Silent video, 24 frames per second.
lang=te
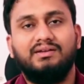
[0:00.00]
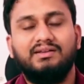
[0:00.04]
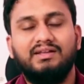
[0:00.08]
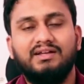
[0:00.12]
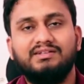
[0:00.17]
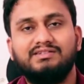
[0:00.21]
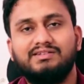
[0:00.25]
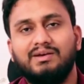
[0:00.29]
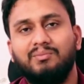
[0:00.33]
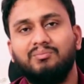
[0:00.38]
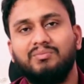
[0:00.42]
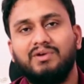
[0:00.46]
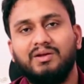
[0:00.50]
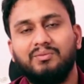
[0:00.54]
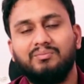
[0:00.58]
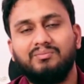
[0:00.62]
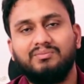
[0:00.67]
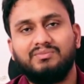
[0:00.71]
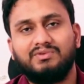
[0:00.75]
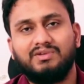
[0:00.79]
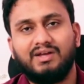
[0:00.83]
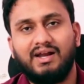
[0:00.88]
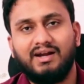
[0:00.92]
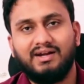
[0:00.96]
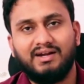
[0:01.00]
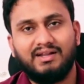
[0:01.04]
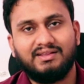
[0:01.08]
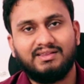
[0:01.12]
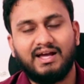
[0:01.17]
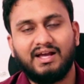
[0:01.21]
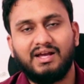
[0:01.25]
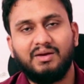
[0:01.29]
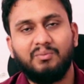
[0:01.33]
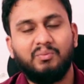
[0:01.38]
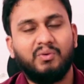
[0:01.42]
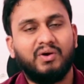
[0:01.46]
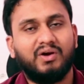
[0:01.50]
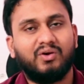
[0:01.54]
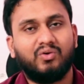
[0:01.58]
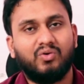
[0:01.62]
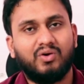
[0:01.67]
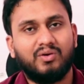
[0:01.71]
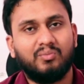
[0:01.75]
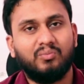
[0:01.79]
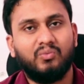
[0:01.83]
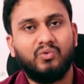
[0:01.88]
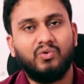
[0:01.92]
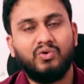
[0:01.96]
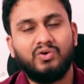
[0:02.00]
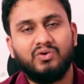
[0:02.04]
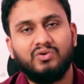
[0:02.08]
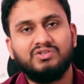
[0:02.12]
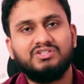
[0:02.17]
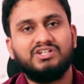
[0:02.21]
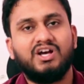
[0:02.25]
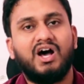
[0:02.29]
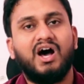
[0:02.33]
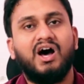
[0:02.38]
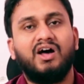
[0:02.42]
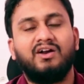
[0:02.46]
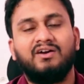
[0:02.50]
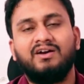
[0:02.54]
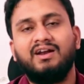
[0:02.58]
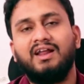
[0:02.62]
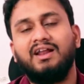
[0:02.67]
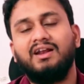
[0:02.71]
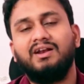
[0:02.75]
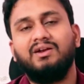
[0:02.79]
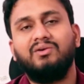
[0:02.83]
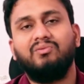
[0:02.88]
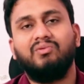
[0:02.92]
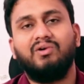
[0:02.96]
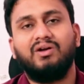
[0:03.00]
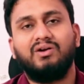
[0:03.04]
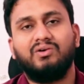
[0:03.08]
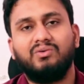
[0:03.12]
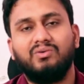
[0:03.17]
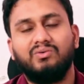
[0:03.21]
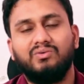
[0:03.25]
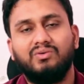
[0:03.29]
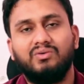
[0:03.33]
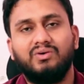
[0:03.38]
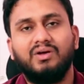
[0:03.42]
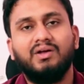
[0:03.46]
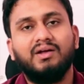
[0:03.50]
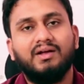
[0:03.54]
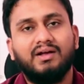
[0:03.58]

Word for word: దీని సిమ్టమ్స్ అంటే తగ్గిపోయి కూడా మూడు నుంచి ఆరు నెలల వరకు